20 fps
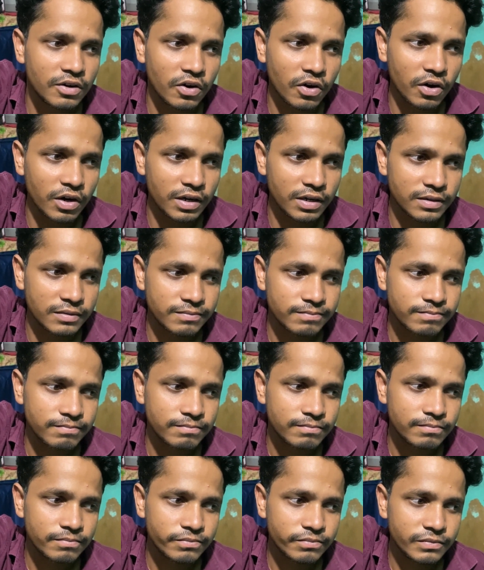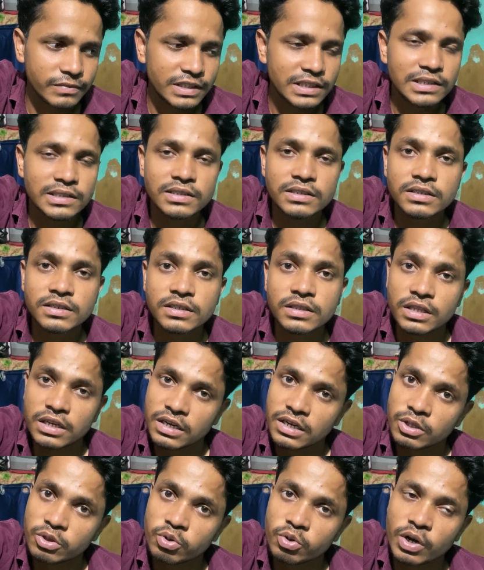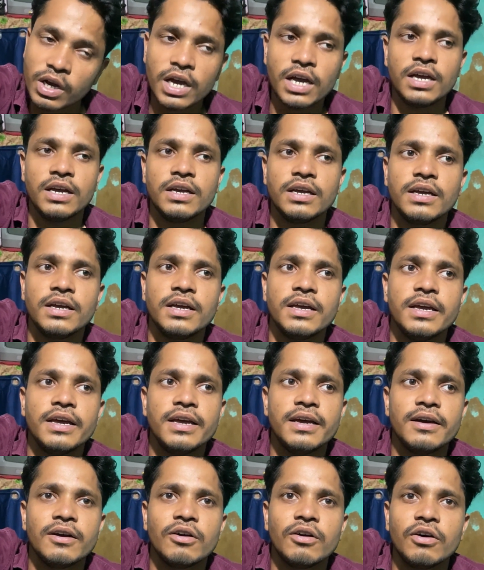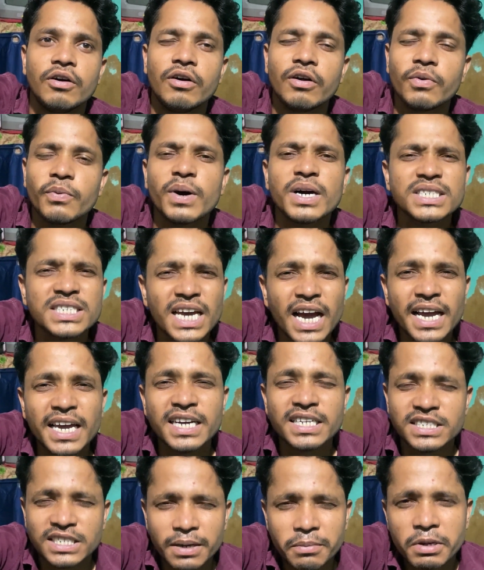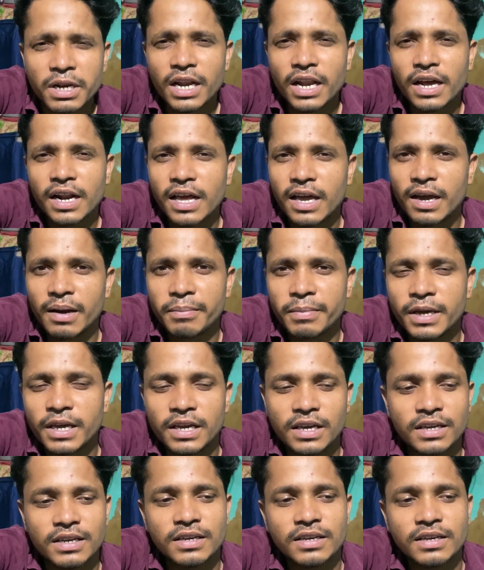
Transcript: और दिक्कत तो है और वहाँ से आके अच्छा भी नहीं लग रहा है यहाँ पे